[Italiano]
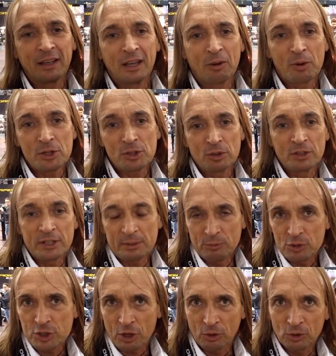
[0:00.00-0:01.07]
E questo è diciamo,
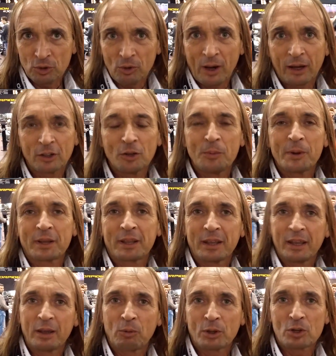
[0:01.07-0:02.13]
il secondo anno perché
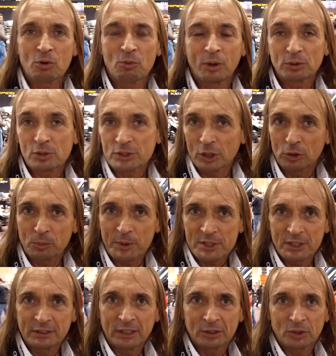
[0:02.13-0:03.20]
il quadro 4 è stato
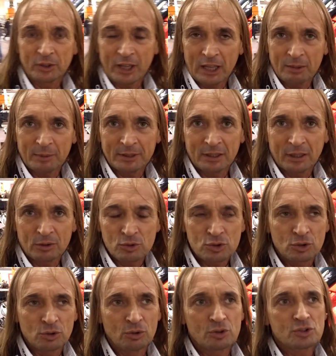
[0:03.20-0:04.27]
presentato ad EICMA dell'anno
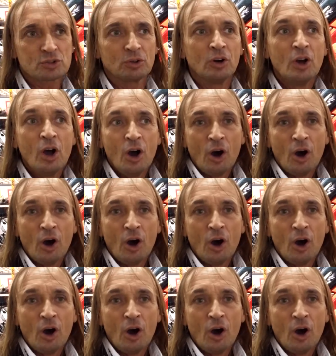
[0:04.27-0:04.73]
scorso.